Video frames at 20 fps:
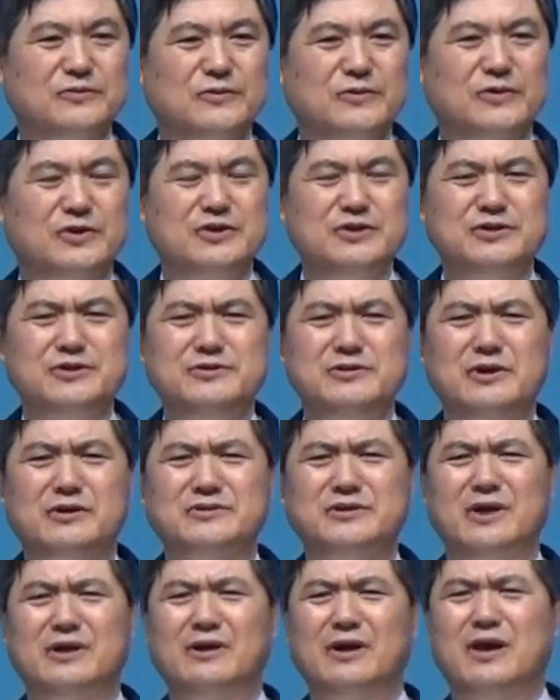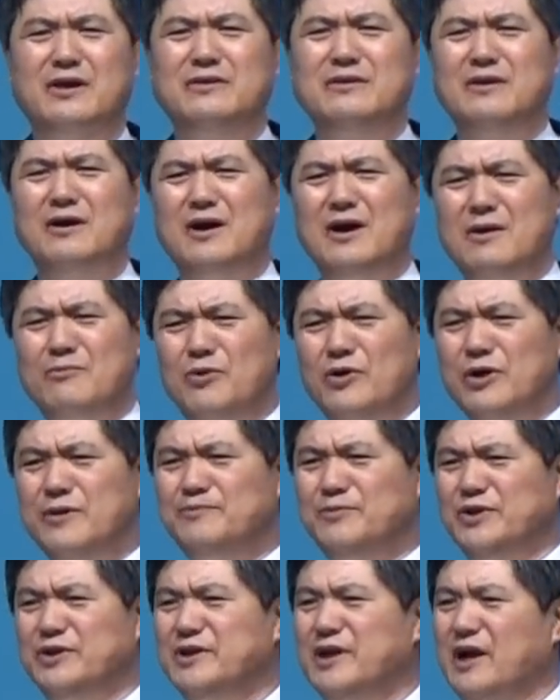귀신 역사하는 게 너무
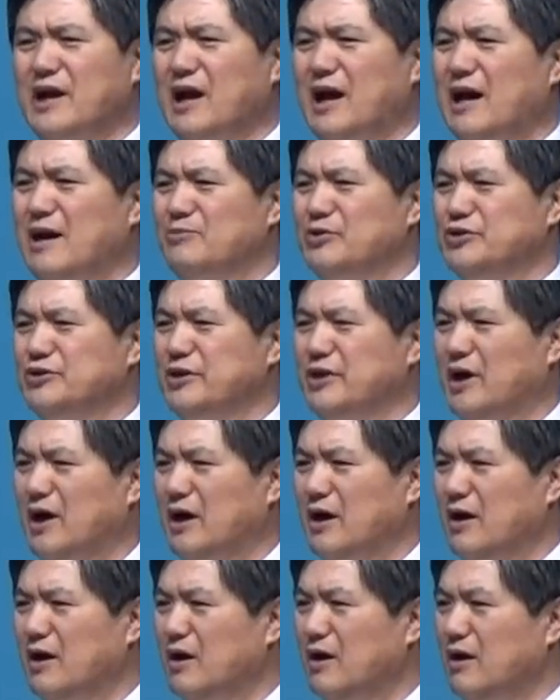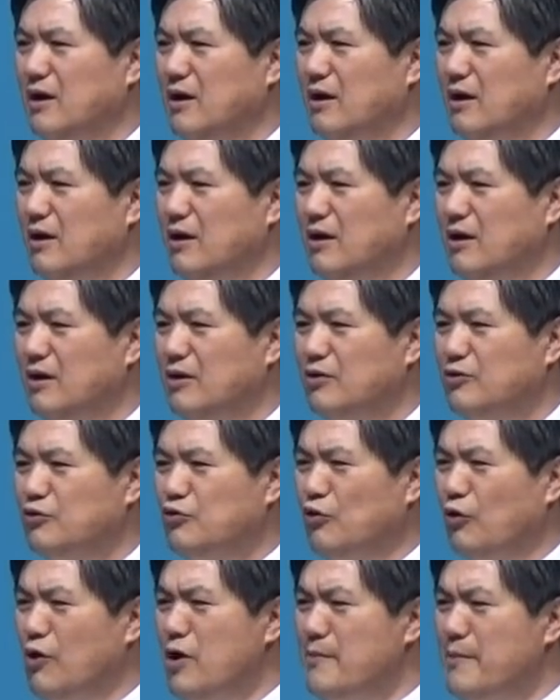힘드니까 아버지가
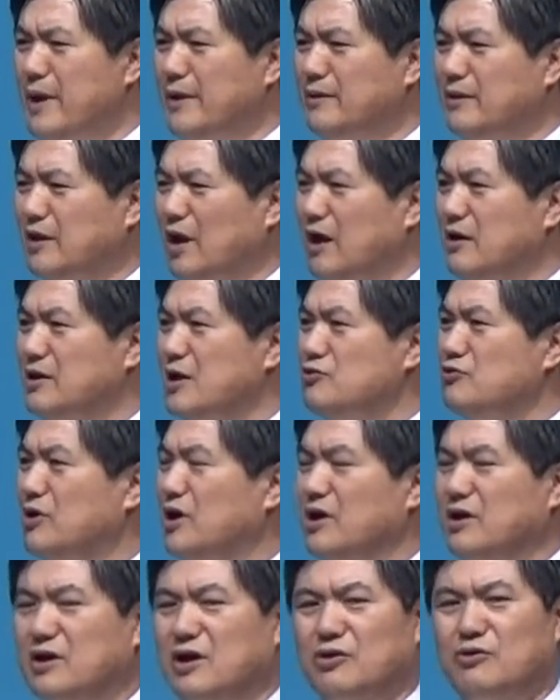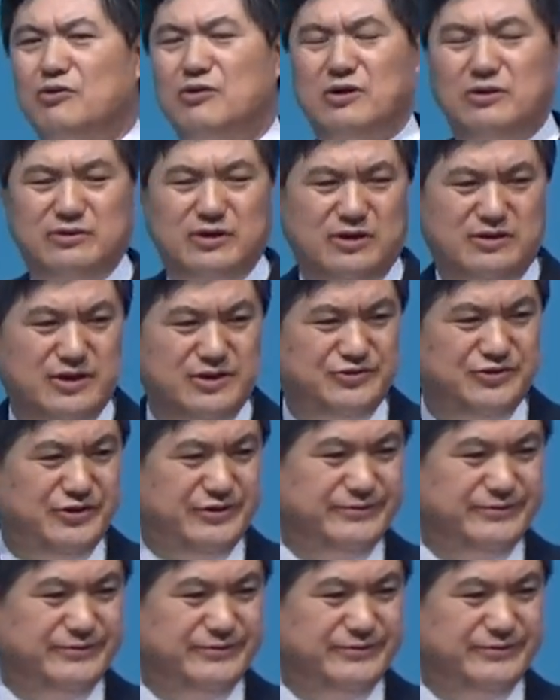교회만 데려다 주라니까 교회를 데려다 줘요.